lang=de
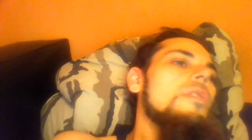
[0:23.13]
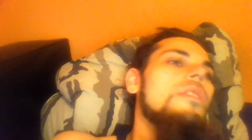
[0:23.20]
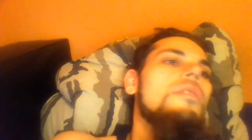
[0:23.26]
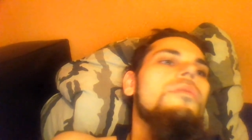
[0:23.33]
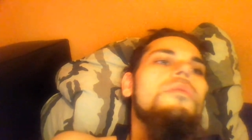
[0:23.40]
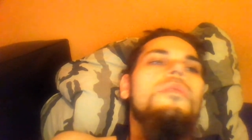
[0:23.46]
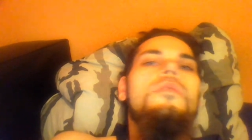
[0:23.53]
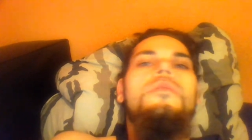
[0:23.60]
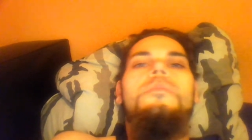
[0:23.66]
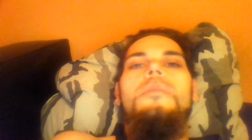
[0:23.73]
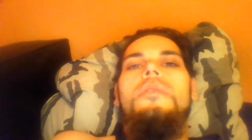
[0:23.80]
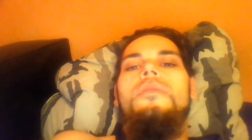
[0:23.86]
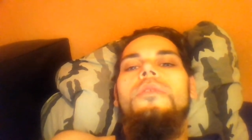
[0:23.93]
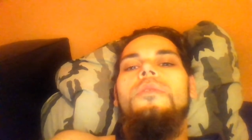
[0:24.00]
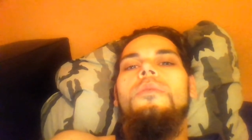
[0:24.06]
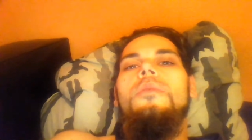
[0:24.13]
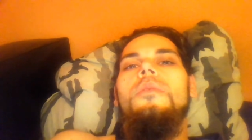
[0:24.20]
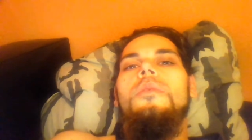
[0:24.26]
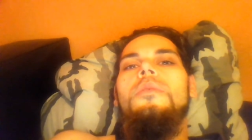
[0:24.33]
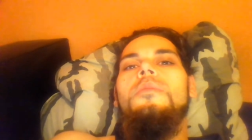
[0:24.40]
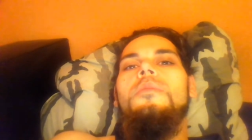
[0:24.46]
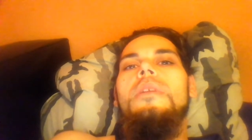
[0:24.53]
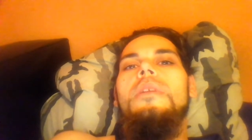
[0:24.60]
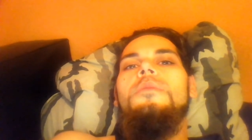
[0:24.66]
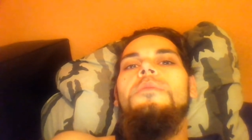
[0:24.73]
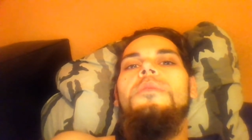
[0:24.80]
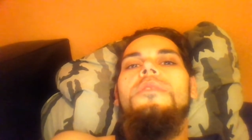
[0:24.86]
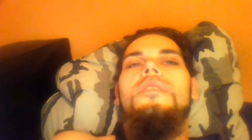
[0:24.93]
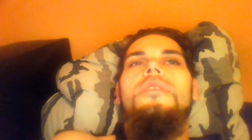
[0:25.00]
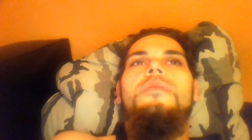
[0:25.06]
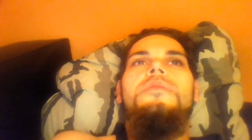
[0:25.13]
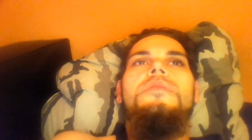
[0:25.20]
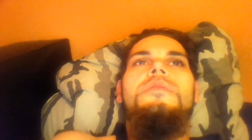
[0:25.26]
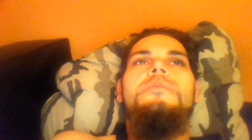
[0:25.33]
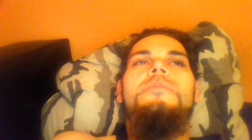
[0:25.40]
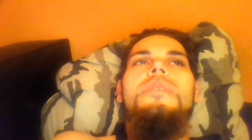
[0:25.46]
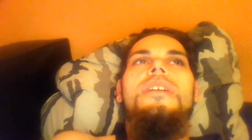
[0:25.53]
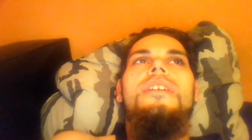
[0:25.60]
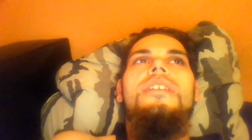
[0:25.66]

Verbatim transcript: aus Mangossaft zu machen, aber ich